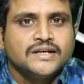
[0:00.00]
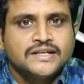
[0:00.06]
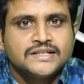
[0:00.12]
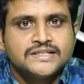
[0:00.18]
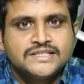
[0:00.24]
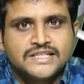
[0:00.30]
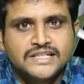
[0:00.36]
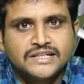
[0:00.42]
ఈ
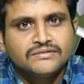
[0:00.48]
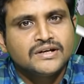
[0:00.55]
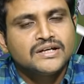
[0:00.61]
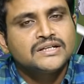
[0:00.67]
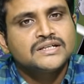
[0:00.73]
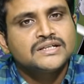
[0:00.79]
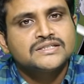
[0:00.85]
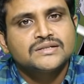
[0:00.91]

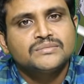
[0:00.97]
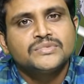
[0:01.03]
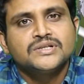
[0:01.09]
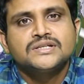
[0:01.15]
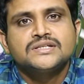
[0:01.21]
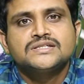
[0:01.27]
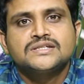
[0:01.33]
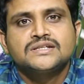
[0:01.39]
జీవానికి
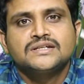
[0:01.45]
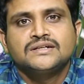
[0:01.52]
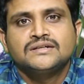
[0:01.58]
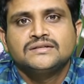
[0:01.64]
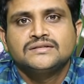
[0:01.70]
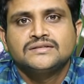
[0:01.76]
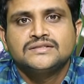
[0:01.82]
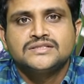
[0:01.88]
సంబంధించిన
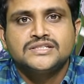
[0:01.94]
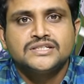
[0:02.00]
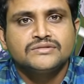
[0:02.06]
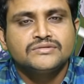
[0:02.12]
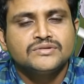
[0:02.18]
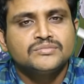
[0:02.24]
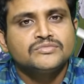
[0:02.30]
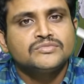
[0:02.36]

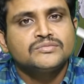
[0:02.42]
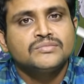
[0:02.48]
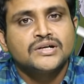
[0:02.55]
జీవం